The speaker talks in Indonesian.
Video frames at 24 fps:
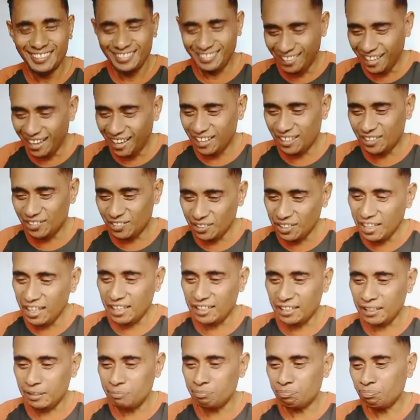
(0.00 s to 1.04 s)
ya
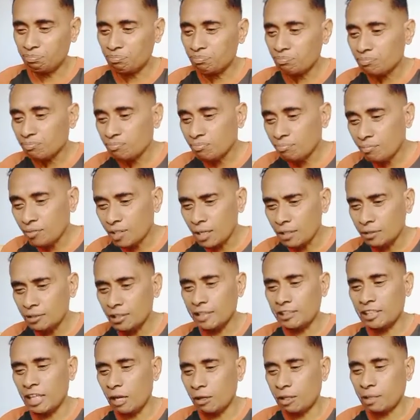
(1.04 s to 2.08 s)
saudara.
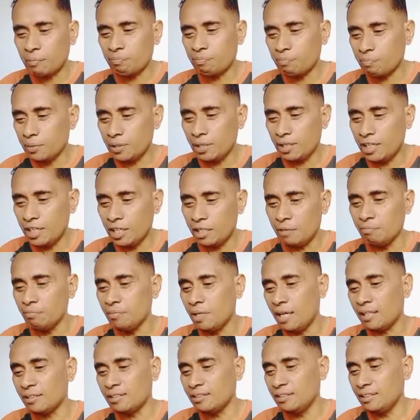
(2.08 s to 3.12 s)
Tetapi
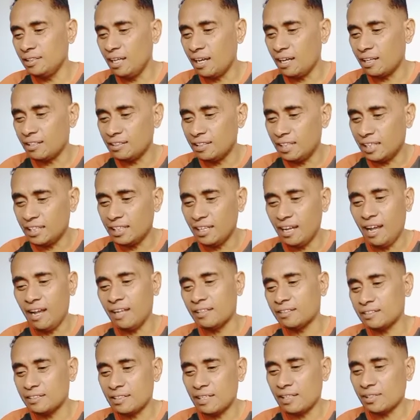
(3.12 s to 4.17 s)
hikmat yang dari
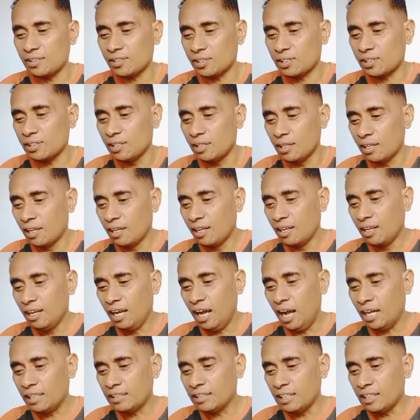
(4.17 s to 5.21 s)
atas
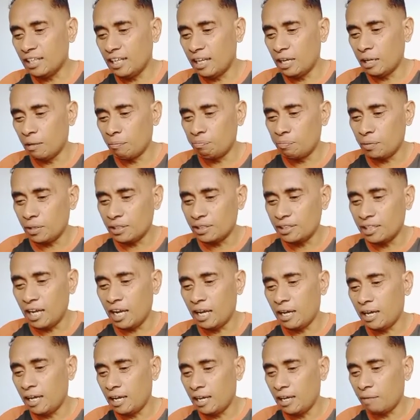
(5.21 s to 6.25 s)
adalah
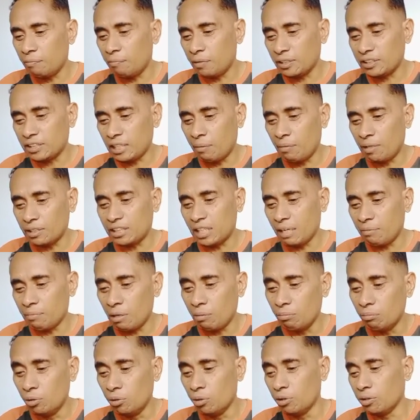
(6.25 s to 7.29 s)
pendaa ah,
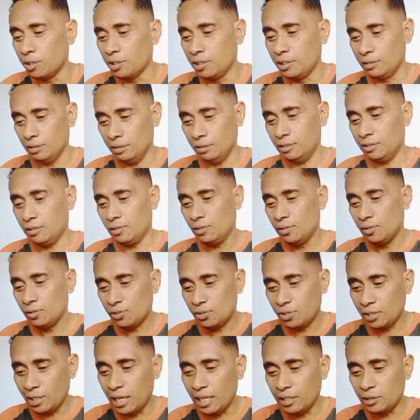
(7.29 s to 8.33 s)
pertama-tama murni,
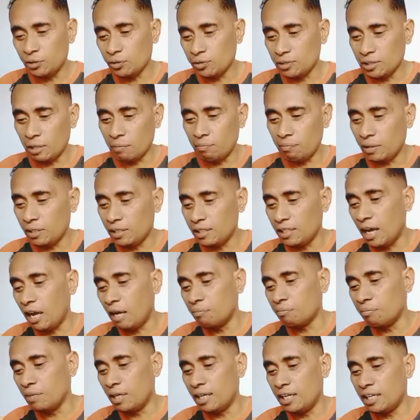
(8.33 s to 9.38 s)
selanjutnya
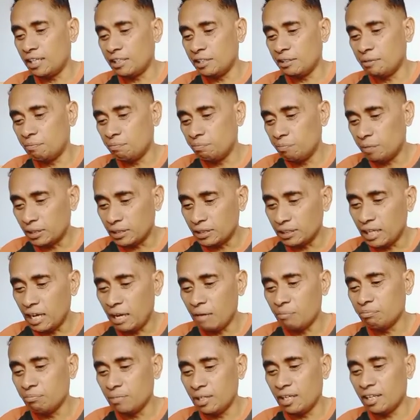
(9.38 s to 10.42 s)
pendamai,
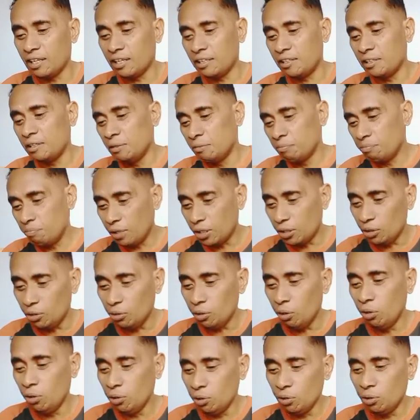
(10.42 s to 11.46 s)
perama,
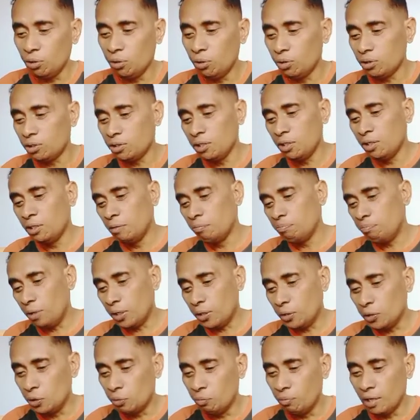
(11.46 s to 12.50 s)
penurut,
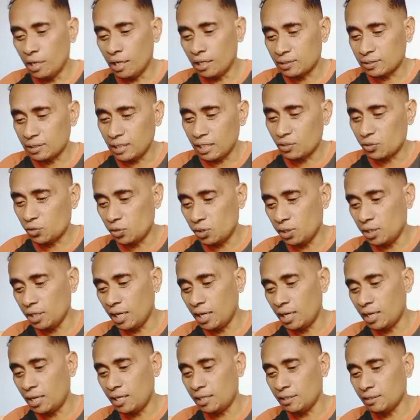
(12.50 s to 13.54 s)
penuh belas
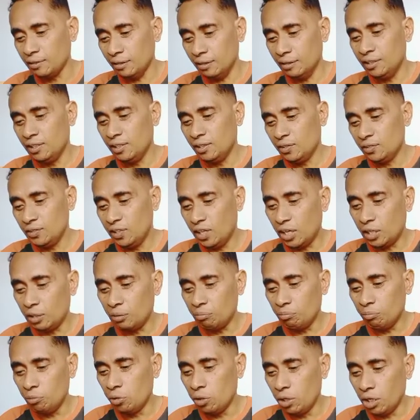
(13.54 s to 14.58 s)
kasihan
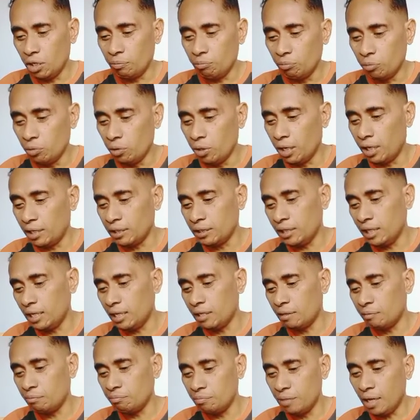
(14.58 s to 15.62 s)
dan buah-buah
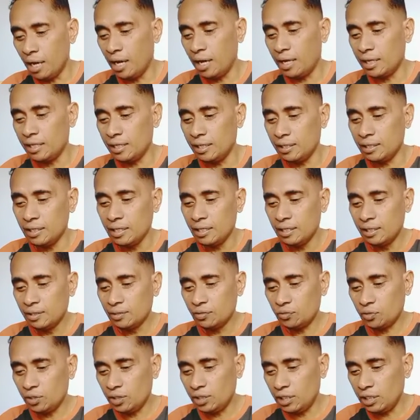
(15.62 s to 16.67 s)
yang baik,
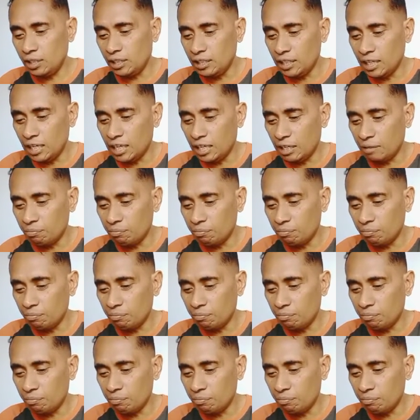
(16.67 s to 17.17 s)
tidak